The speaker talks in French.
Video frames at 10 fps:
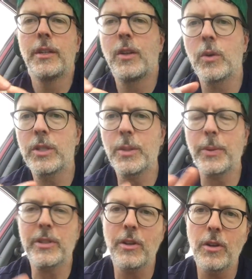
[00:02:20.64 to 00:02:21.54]
Donc, cette
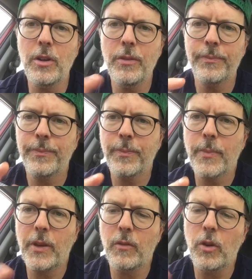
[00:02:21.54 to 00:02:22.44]
personne-là,
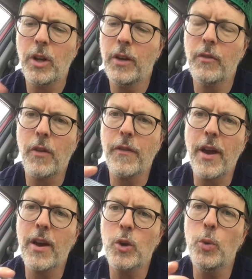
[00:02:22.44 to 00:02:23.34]
voilà, va
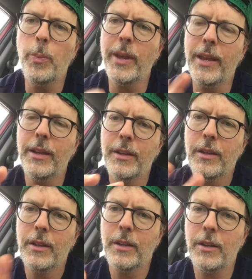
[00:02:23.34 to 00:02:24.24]
faire couper
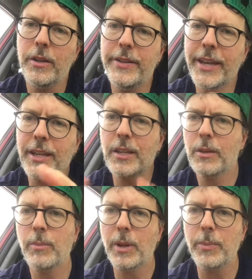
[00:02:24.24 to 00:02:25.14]
le deck
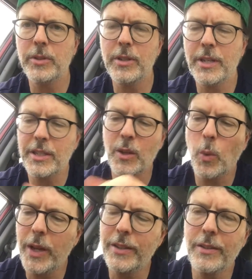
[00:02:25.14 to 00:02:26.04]
par la personne à sa
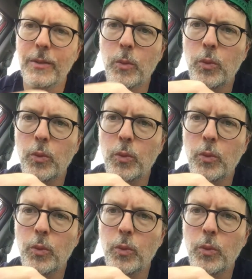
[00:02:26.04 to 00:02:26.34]
droite.